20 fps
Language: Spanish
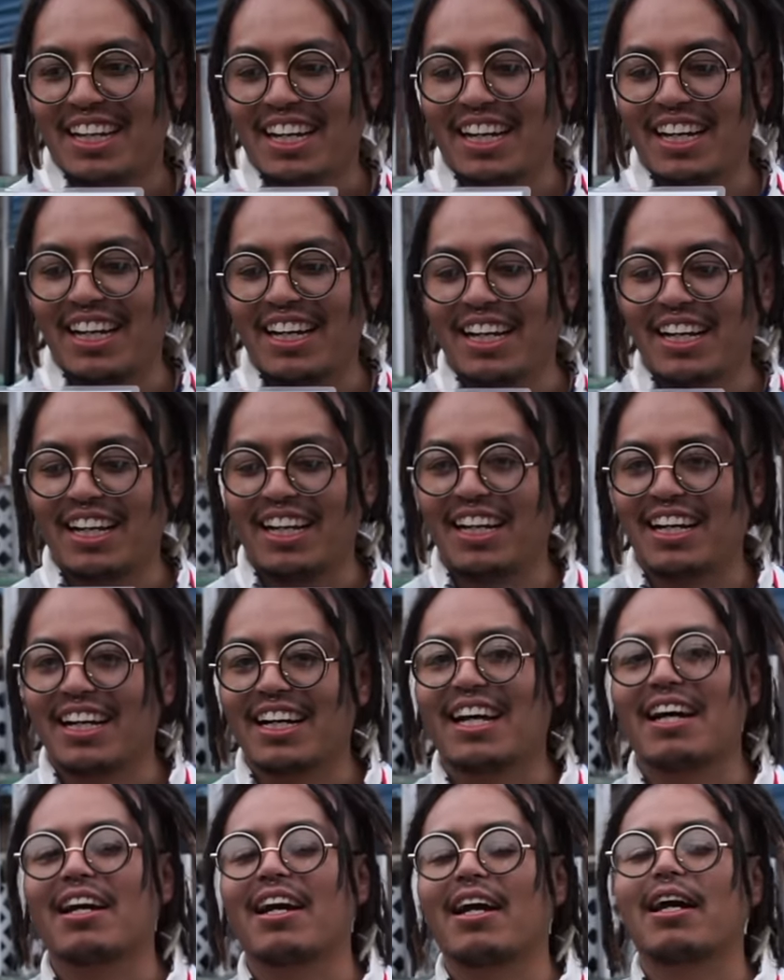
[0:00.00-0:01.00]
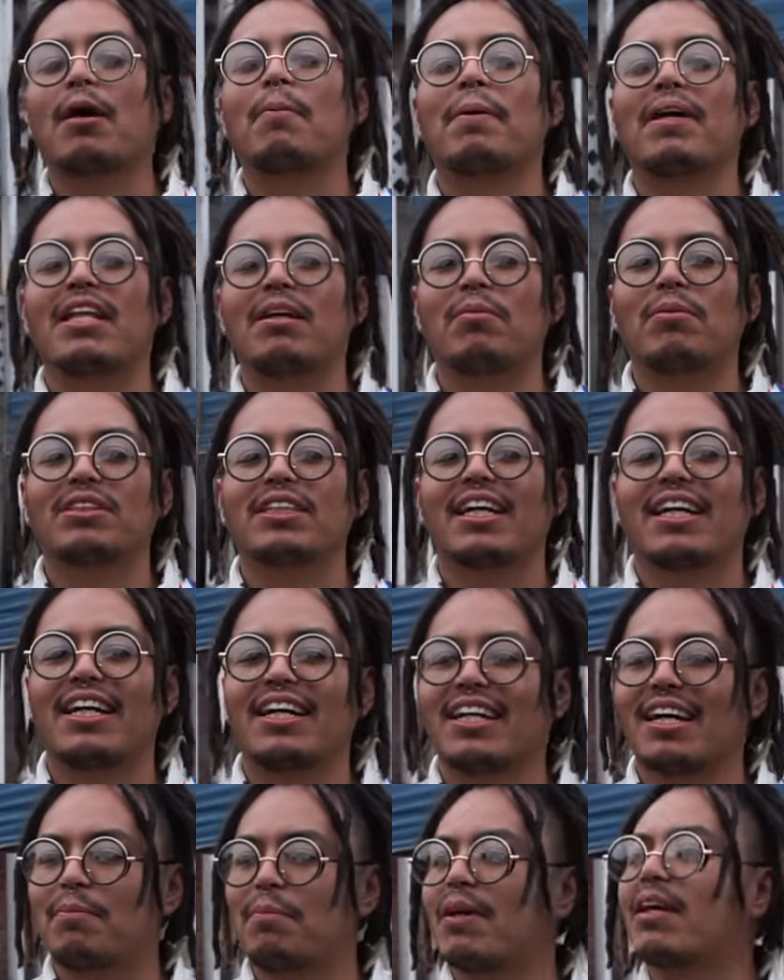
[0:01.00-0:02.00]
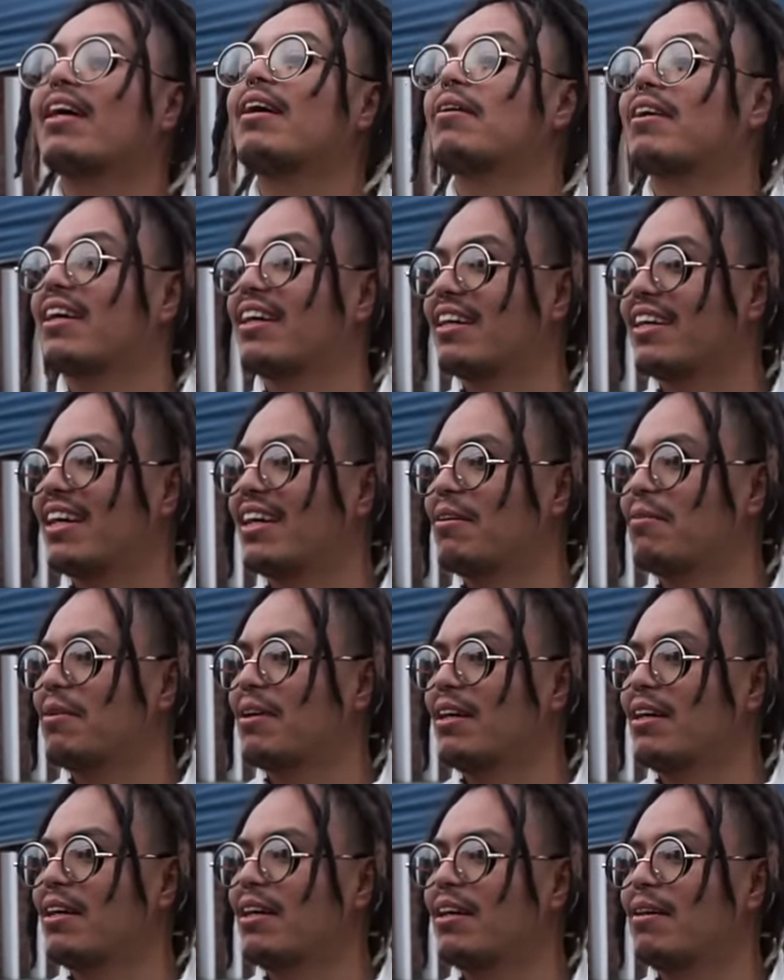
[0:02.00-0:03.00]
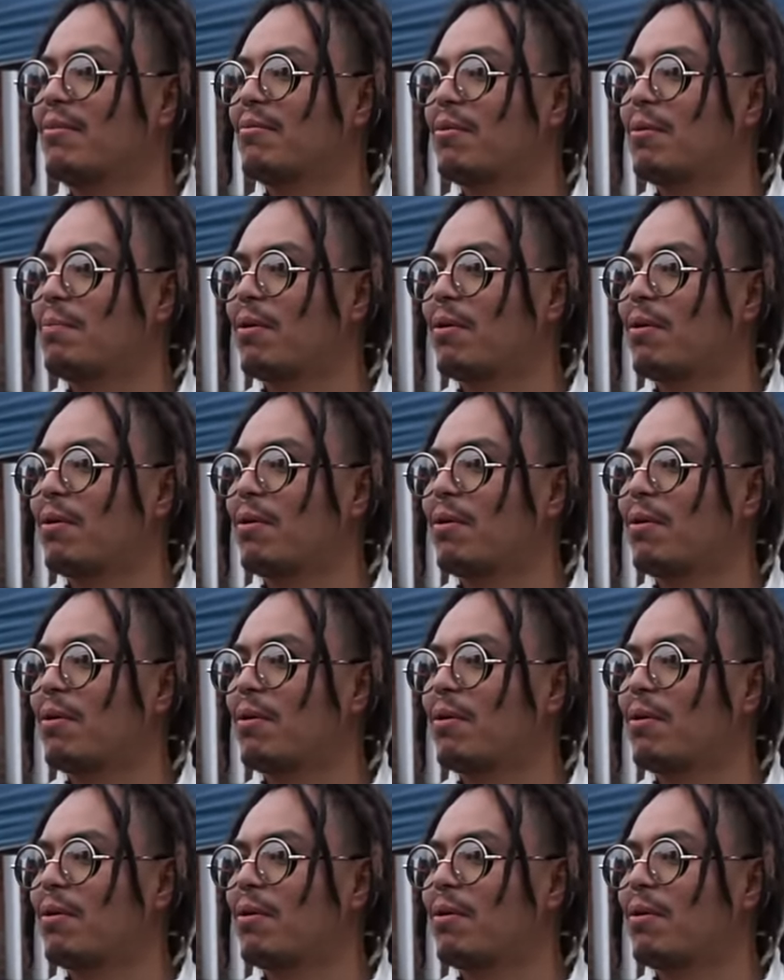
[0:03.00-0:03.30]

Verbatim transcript: ¿Qué, pedimos aquí? ¿Qué, quiere mi,